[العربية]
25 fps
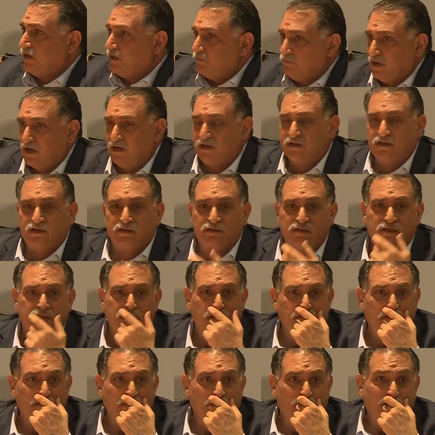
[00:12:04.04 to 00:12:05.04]
المهارات
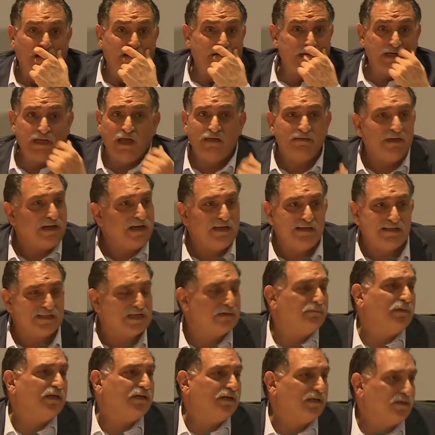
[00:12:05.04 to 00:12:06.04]
ولكن هذا ليس
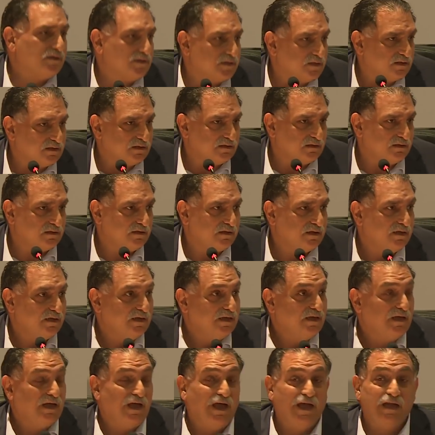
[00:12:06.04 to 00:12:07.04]
منهجا
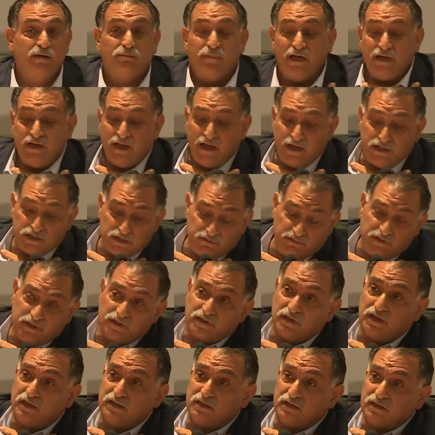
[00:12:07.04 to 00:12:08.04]
المنهج في
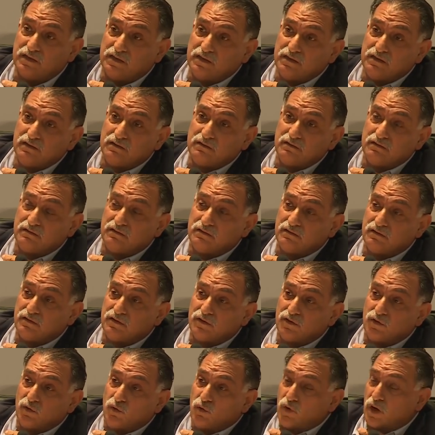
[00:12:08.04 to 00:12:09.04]
رأيي
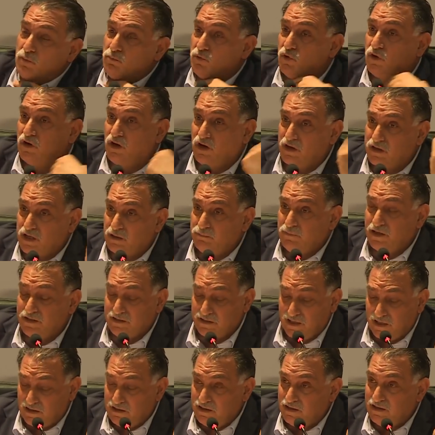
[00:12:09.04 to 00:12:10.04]
هو مقاربة
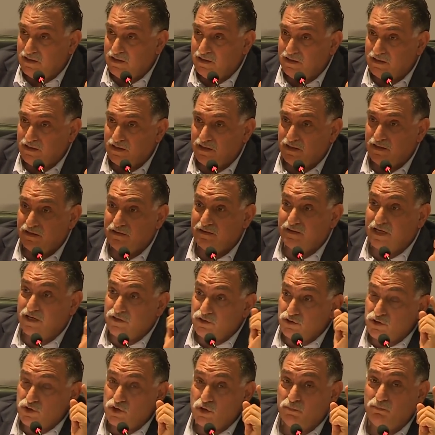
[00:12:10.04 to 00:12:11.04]
تحليلية
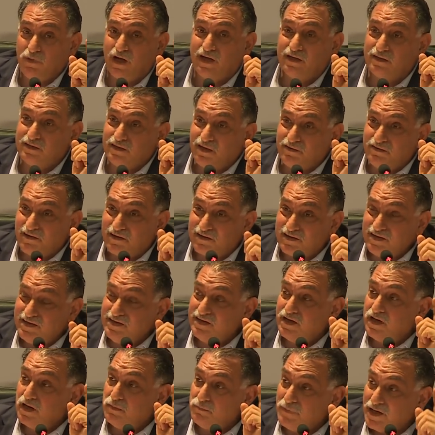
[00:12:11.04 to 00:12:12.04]
تنجم عن
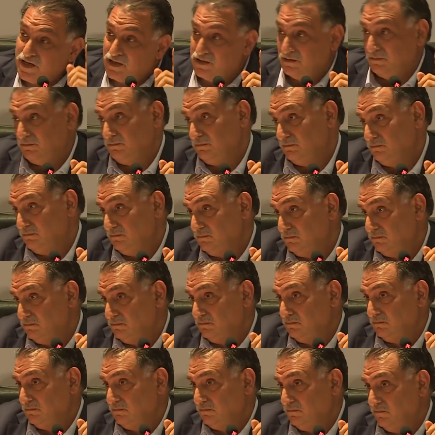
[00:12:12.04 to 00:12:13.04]
نظرية ما
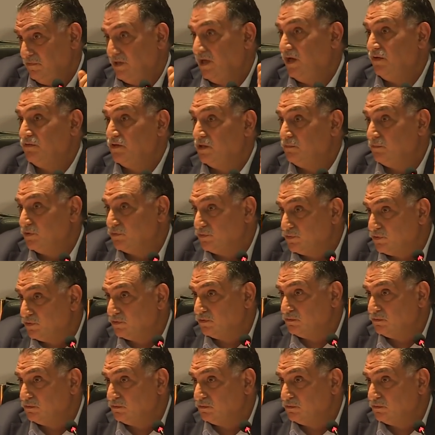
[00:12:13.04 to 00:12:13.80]
في هذا الموضوع